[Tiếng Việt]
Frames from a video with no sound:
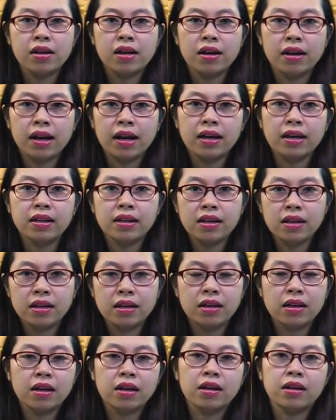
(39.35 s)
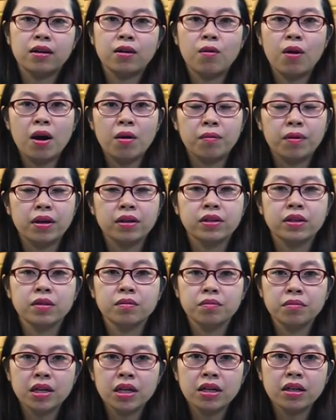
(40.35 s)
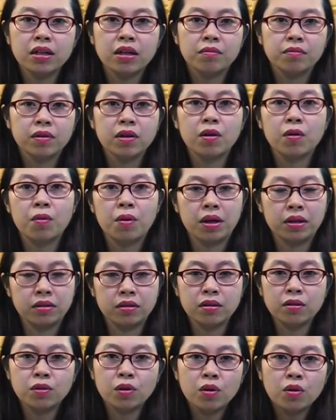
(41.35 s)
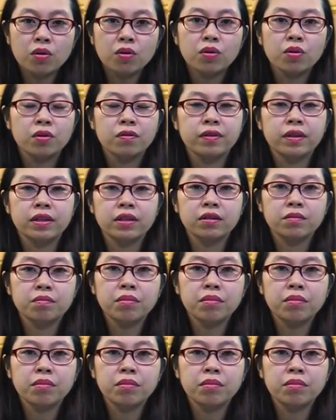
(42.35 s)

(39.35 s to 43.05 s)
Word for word: Hiện nay thì khoa học đã chứng minh nấm thượng hoàng rất tốt đối với